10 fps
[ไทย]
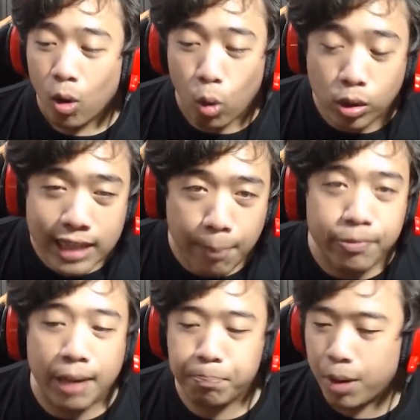กูจับเส
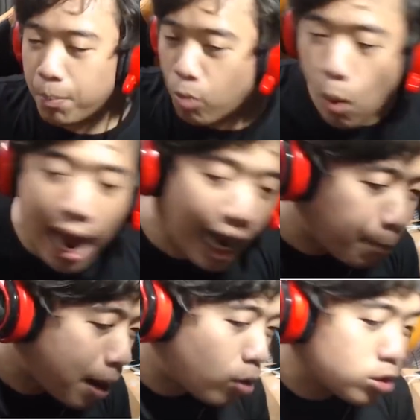ร็จปุ๊บคว้ากระ
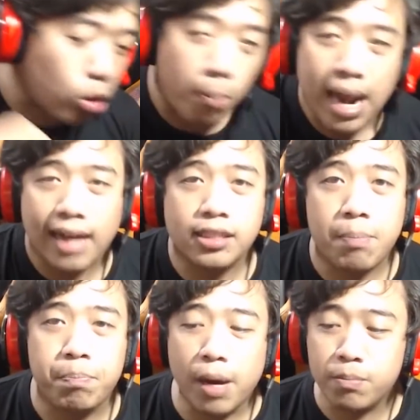เป๋าสวมหลังเสร็จ
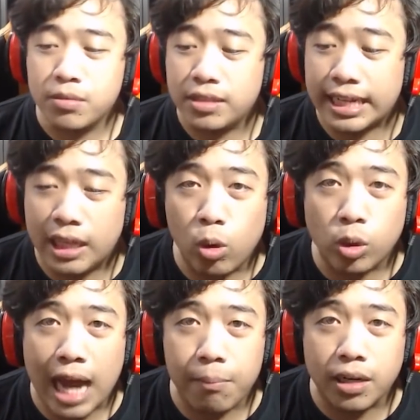ปุ๊บสิ่งที่กู
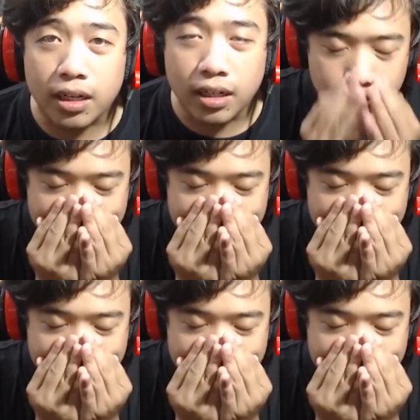ทำคือ